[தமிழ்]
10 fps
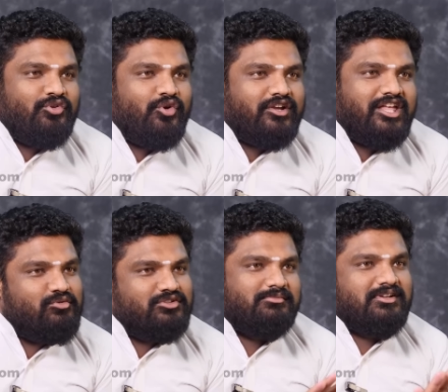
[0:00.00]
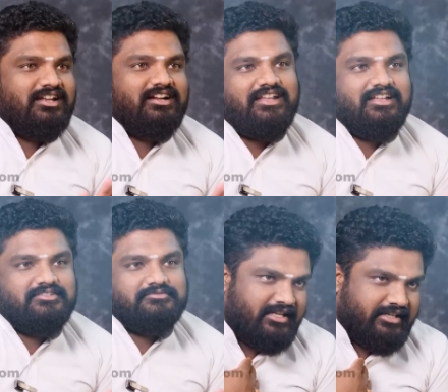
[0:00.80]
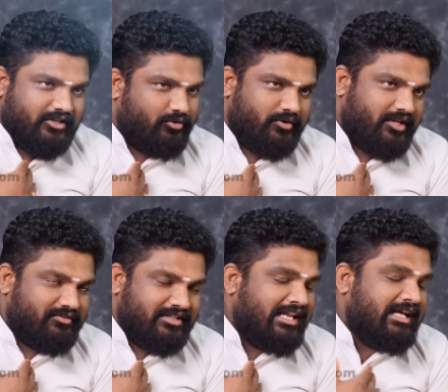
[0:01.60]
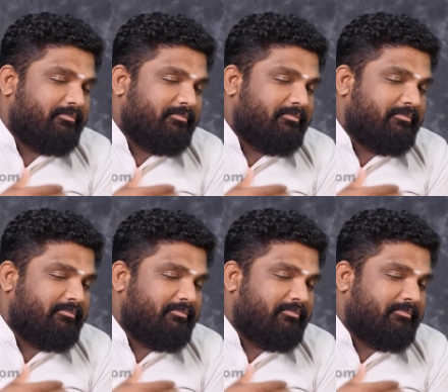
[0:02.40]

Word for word: யோகே யோக்கிய உத்தமர்லாம் கிடையாது இல்லை என்னுடைய வந்து